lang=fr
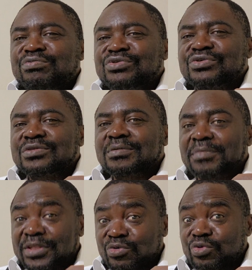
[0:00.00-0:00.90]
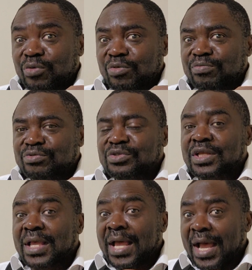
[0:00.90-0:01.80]
pouces. Mettez-nous de nombreux pouces.
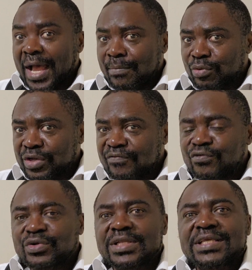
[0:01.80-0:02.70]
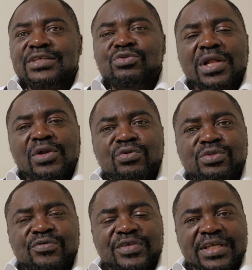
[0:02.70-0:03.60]
Abonnez-vous, cliquez sur la cloche de
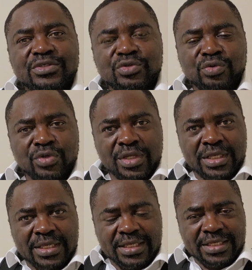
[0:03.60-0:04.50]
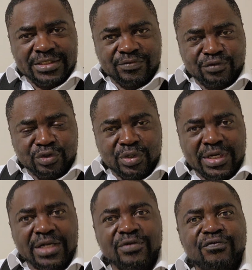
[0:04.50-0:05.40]
notification et je vous donne
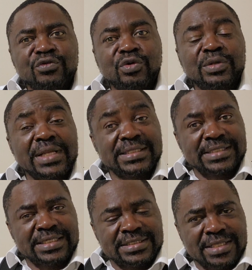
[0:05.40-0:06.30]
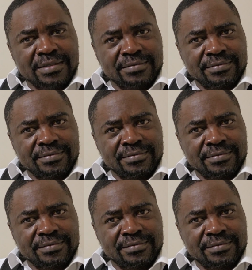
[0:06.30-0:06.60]
rendez-vous dans, un instant.